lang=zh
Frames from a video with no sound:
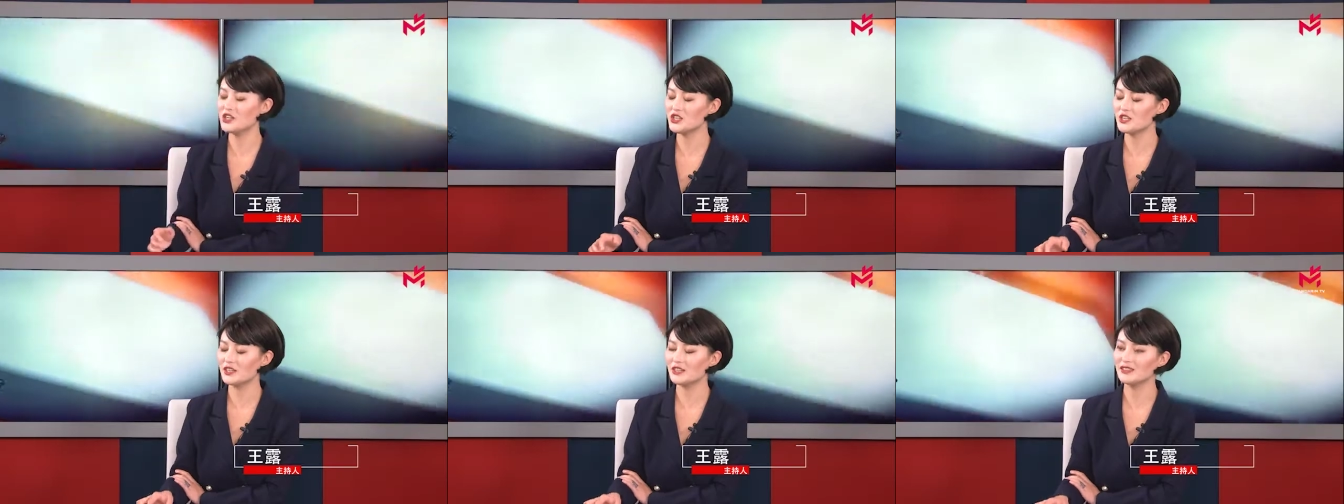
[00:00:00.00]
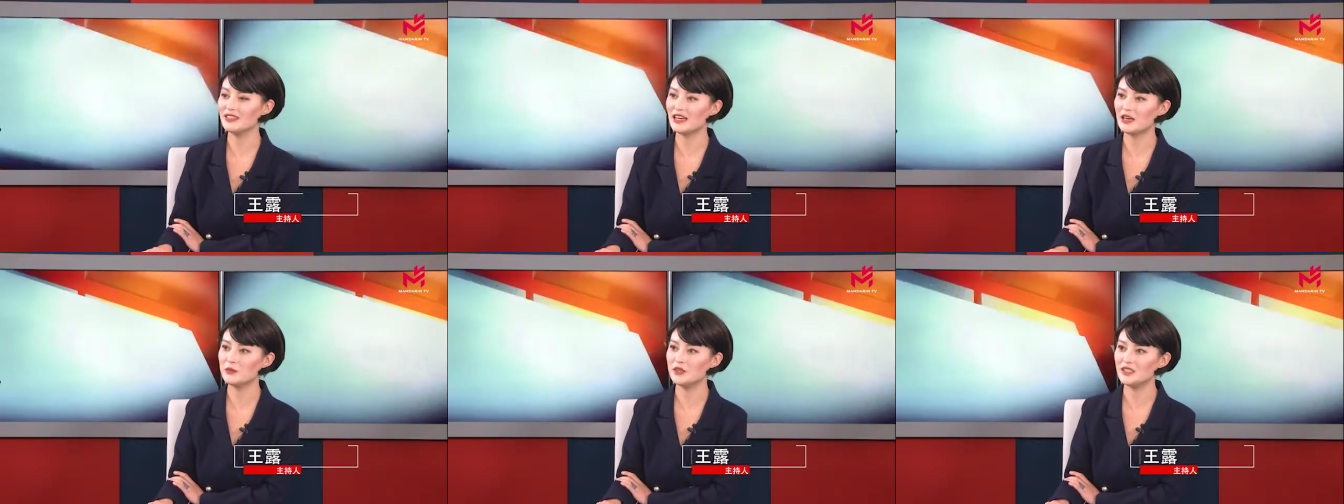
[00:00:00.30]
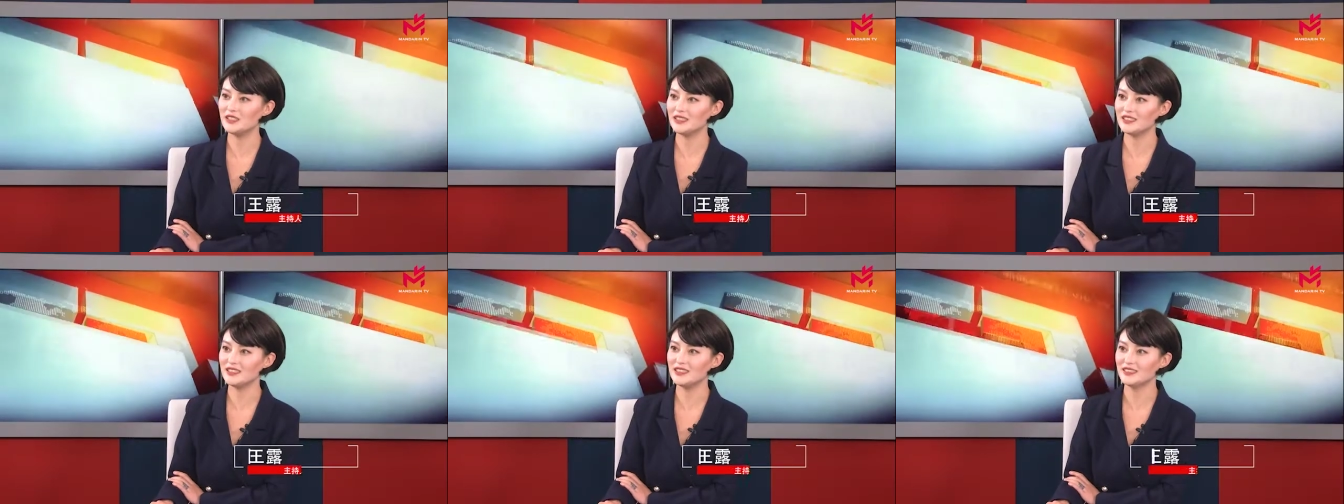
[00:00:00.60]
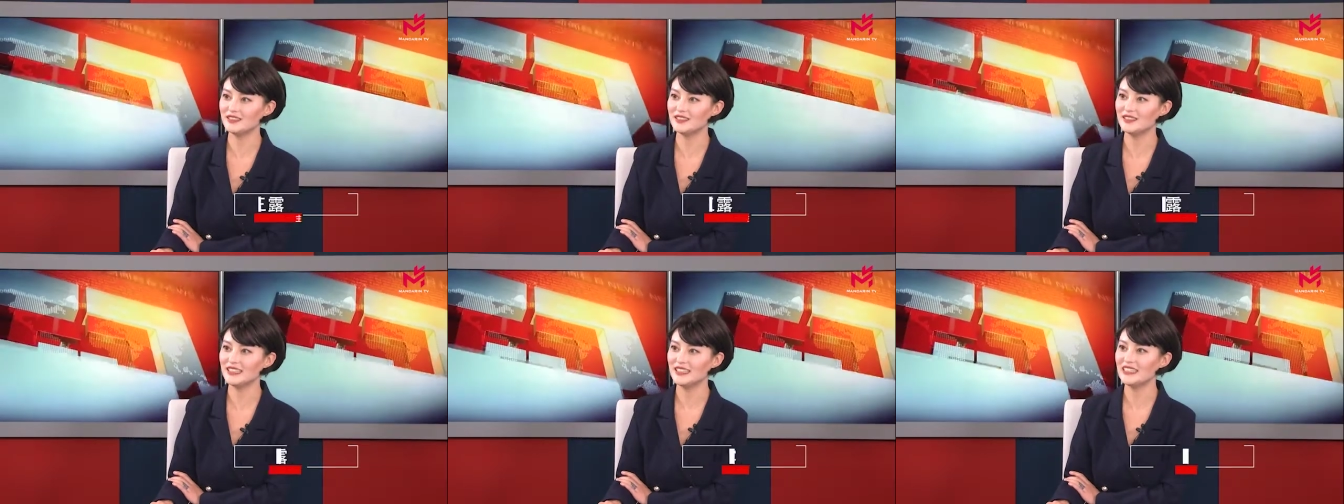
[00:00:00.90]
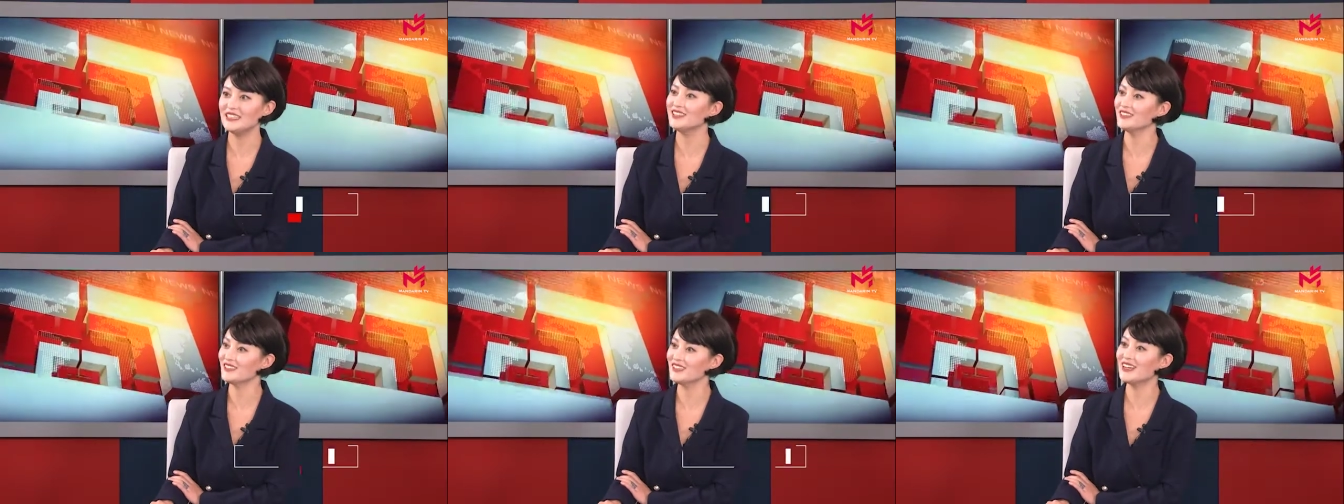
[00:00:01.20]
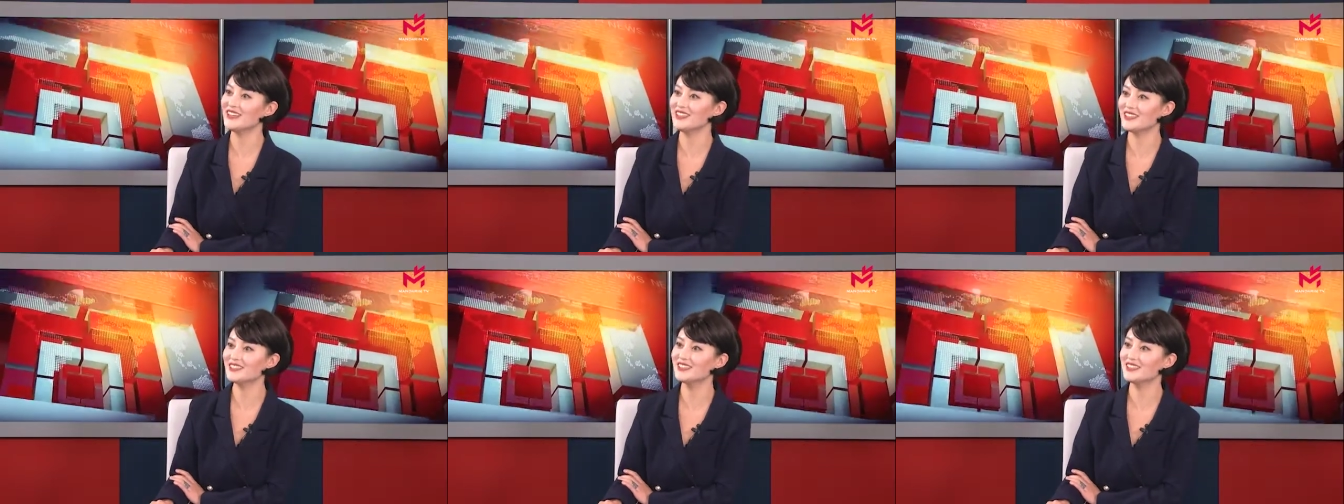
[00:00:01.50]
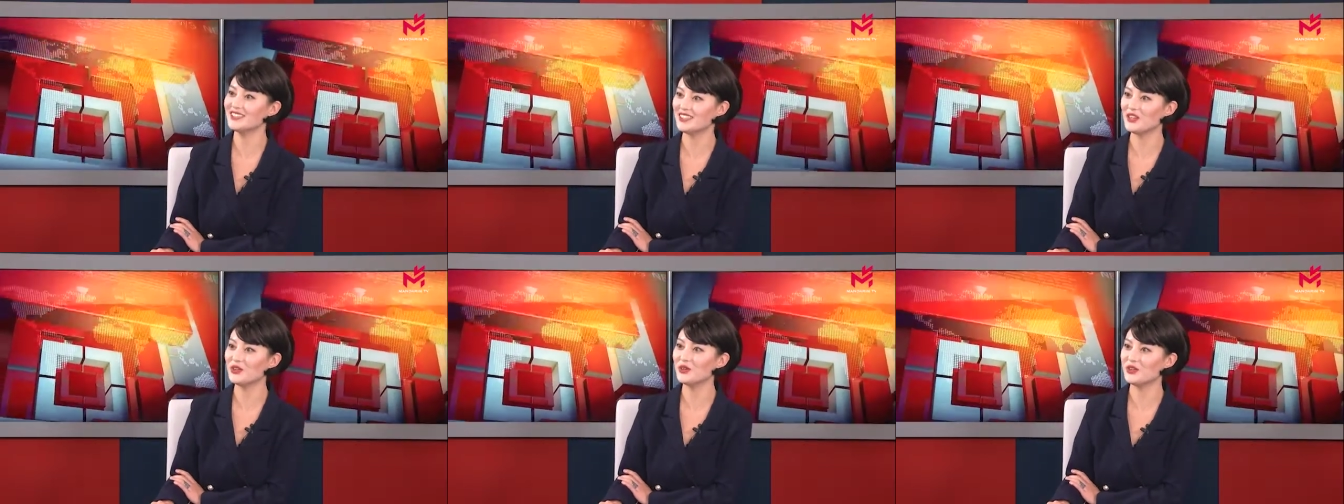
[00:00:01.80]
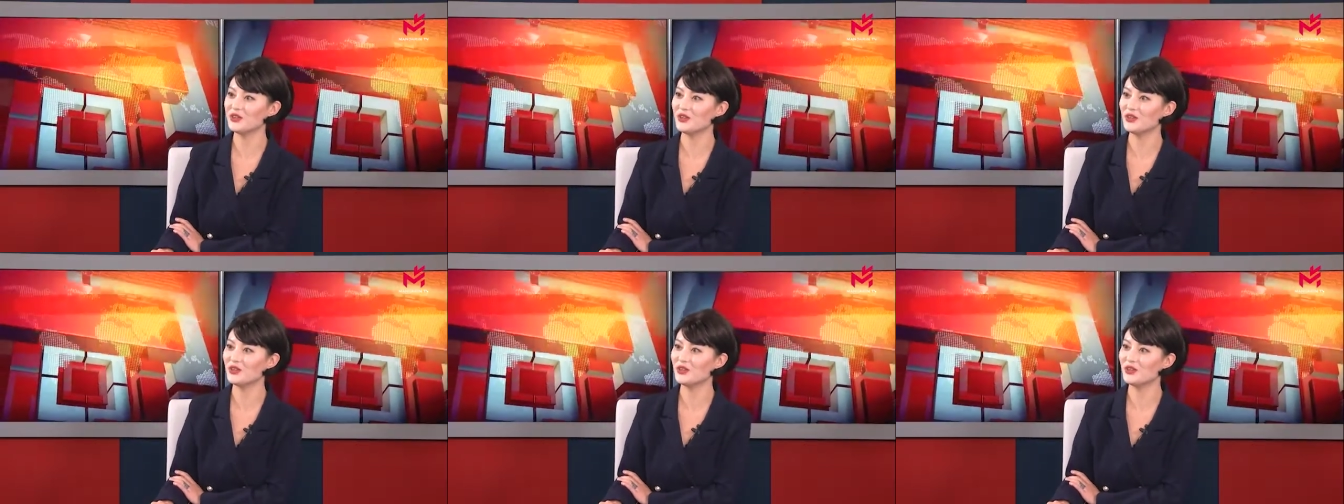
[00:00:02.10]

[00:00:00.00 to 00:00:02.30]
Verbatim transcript: 式跟他们进行情感上的交流。就是